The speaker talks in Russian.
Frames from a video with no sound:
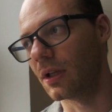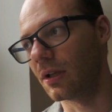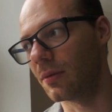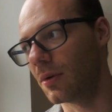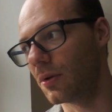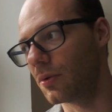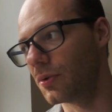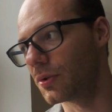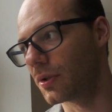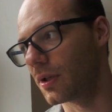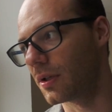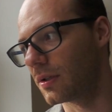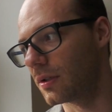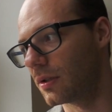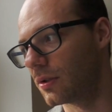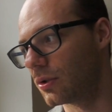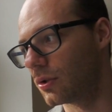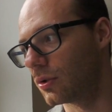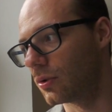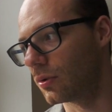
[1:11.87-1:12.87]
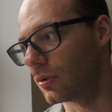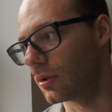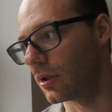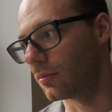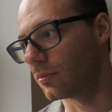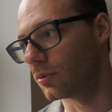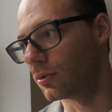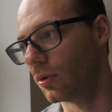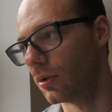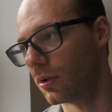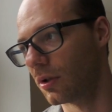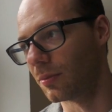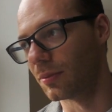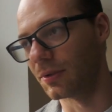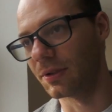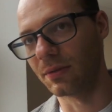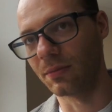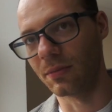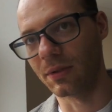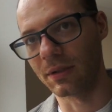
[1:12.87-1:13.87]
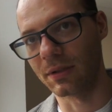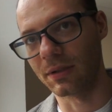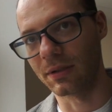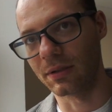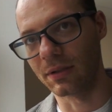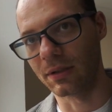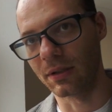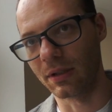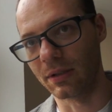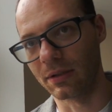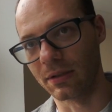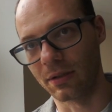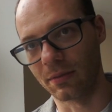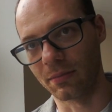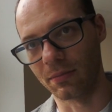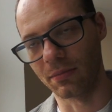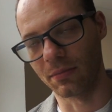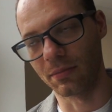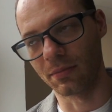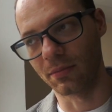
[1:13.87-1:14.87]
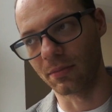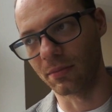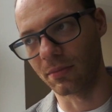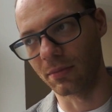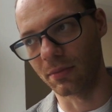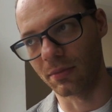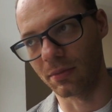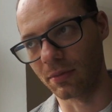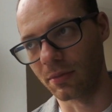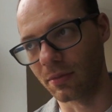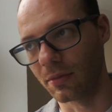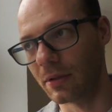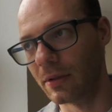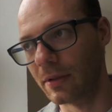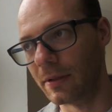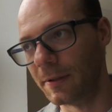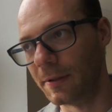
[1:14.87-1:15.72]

я не могу сказать, что там только математика или там